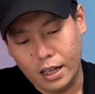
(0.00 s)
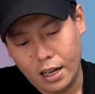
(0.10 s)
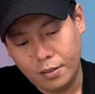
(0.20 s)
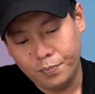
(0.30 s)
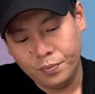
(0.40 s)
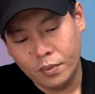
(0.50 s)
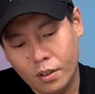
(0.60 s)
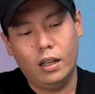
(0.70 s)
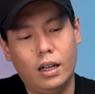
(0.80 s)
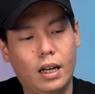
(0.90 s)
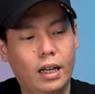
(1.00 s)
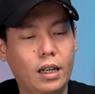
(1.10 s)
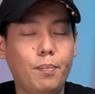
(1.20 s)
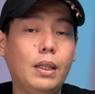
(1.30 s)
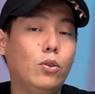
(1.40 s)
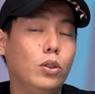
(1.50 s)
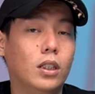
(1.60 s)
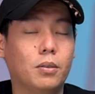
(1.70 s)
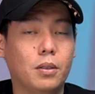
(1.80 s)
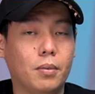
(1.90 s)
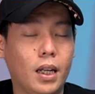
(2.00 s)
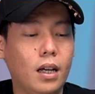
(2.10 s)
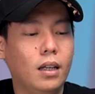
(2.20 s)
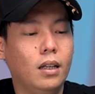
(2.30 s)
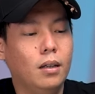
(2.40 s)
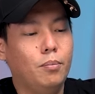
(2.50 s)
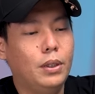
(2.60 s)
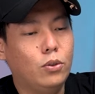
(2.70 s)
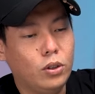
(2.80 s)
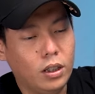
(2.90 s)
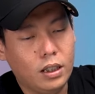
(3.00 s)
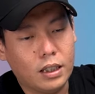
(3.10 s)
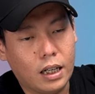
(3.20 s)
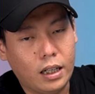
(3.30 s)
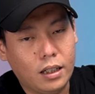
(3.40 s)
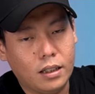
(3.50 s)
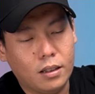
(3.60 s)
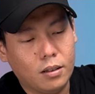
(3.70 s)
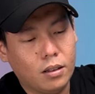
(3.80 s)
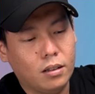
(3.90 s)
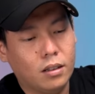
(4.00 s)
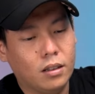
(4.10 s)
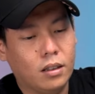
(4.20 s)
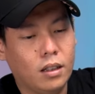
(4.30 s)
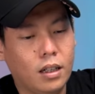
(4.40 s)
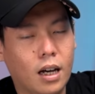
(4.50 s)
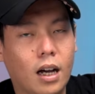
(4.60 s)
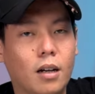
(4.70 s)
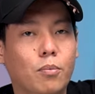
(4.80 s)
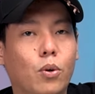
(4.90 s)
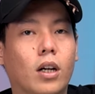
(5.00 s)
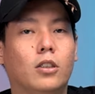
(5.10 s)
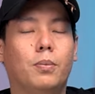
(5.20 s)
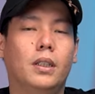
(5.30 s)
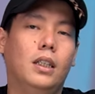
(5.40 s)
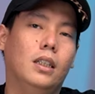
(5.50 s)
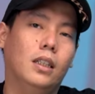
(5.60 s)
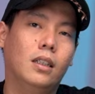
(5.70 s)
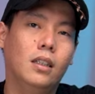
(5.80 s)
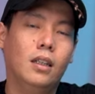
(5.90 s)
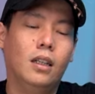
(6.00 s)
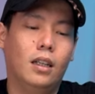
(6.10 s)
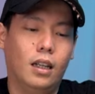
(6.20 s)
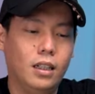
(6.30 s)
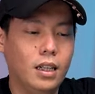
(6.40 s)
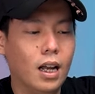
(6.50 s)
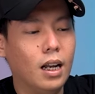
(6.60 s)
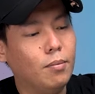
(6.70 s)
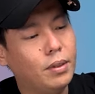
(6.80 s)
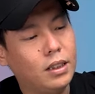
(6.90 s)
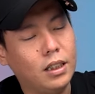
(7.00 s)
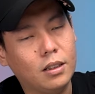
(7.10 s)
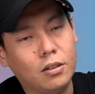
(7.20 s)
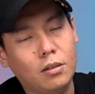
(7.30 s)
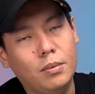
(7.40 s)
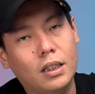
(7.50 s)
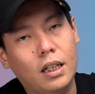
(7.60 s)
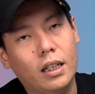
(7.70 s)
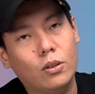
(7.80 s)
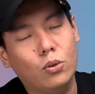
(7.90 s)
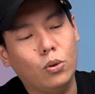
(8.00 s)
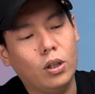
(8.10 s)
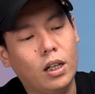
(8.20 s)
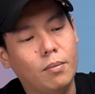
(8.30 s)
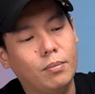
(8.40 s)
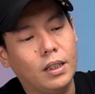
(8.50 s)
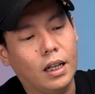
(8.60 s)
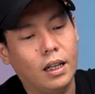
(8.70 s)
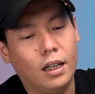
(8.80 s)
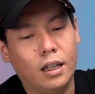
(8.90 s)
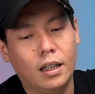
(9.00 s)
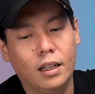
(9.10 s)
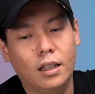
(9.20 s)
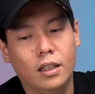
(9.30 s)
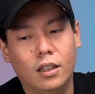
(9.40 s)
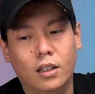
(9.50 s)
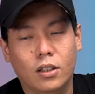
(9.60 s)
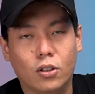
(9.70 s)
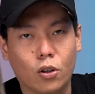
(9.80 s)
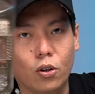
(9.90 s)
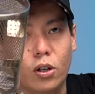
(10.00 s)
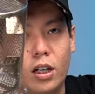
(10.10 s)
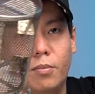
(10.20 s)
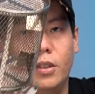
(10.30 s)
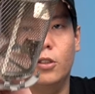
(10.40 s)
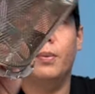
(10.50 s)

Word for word: ya. Ya, nah ini pintunya teman-teman ya. Pintunya ditarik. Nah, buka seperti ini. Nah, di dalam di sini teman-teman bisa lihat untuk drumnya. Tuh, drumnya